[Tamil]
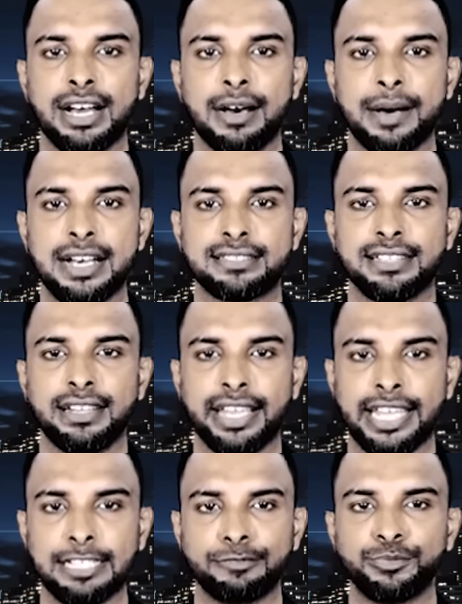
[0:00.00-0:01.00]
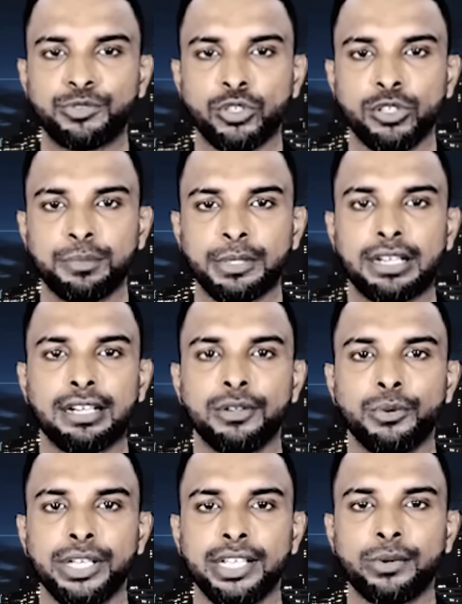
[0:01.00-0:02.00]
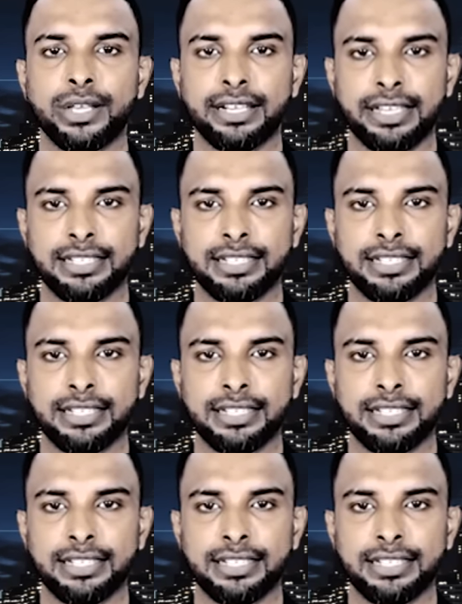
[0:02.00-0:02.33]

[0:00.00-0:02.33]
ஹமாஸில் இன்னமும் துருப்புகள் உயிருடன்